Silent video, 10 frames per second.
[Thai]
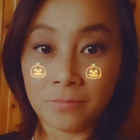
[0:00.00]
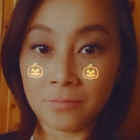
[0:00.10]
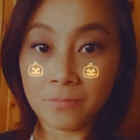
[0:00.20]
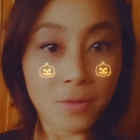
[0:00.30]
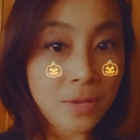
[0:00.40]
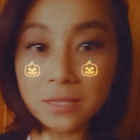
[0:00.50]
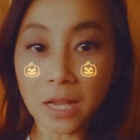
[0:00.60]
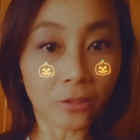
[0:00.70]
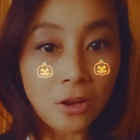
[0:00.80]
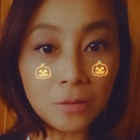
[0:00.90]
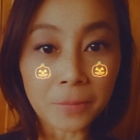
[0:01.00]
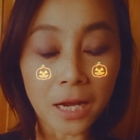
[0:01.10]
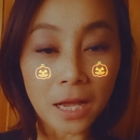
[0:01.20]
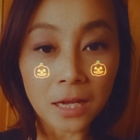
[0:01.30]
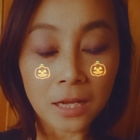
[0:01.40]
ไม่มีเสียงตอบนะ
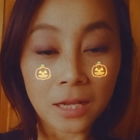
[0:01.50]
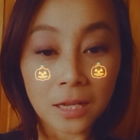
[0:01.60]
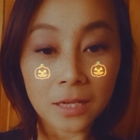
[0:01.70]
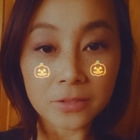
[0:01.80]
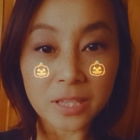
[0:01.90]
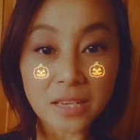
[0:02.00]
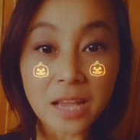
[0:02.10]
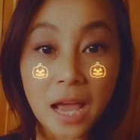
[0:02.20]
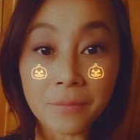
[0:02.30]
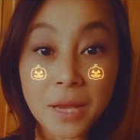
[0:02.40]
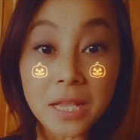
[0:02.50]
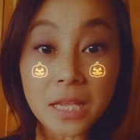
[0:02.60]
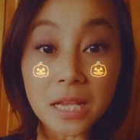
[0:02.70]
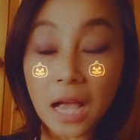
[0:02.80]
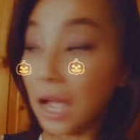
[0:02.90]
คะ สัญญาณไม่ดี
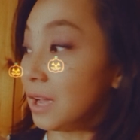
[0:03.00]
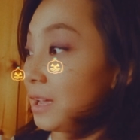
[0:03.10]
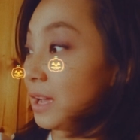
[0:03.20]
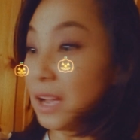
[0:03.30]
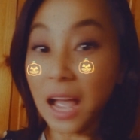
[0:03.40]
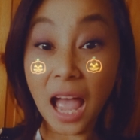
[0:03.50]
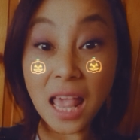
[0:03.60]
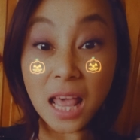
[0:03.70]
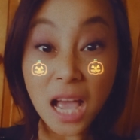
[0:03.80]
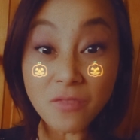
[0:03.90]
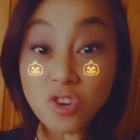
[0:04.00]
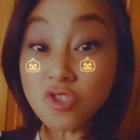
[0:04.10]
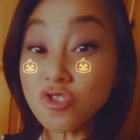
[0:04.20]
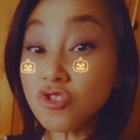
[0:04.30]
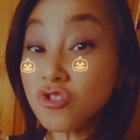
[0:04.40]
ค่ะ I love you
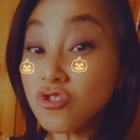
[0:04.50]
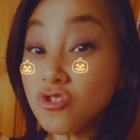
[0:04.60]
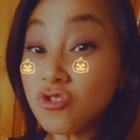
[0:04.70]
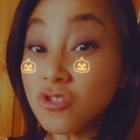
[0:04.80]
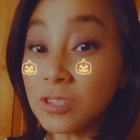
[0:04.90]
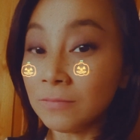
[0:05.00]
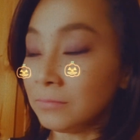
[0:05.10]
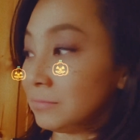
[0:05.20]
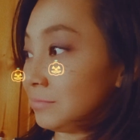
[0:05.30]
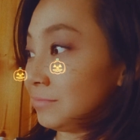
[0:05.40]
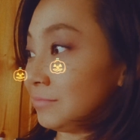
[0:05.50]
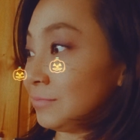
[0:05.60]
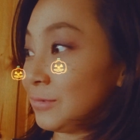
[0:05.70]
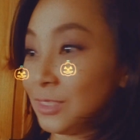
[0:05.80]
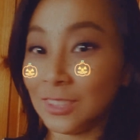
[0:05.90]
love you
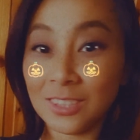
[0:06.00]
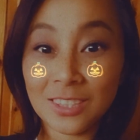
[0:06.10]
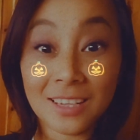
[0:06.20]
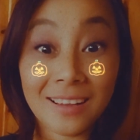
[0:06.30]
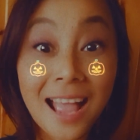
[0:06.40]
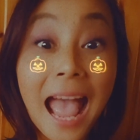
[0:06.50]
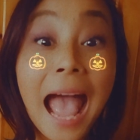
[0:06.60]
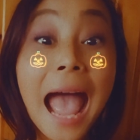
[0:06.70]
too อ้า